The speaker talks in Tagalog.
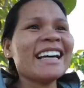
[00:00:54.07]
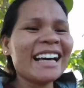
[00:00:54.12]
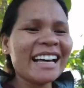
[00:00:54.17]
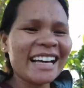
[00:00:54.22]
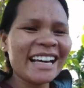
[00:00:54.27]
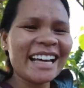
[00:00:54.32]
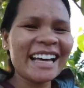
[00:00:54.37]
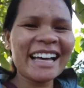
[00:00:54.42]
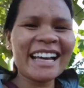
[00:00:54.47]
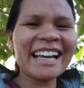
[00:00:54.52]

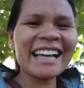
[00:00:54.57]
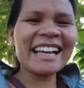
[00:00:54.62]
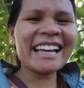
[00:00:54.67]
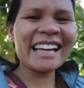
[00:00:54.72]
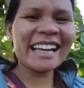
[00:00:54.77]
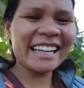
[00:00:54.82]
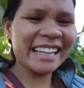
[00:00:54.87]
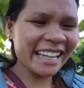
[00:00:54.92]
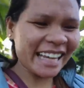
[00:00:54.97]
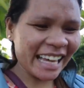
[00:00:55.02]

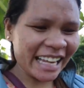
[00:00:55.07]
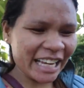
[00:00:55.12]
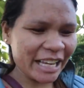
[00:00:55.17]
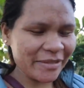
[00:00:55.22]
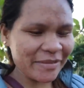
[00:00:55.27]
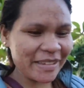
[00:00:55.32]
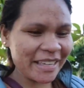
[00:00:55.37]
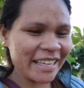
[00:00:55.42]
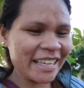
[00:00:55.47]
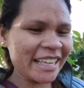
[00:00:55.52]
Aha, di
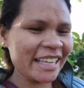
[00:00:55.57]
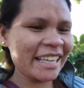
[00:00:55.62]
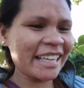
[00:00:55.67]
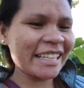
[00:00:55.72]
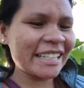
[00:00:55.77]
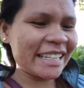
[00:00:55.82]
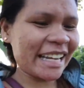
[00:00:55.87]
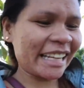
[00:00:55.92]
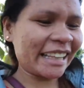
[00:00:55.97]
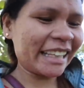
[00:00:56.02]

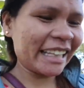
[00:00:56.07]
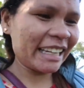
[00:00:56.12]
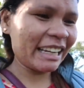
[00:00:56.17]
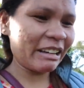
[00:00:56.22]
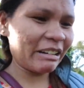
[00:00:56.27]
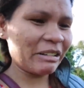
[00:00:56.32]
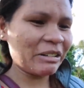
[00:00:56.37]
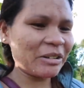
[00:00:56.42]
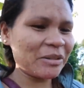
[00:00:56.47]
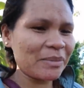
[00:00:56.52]
aname, excited
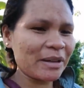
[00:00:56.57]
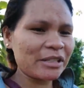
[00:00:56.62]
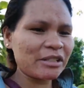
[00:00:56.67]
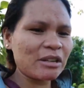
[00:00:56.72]
na ko.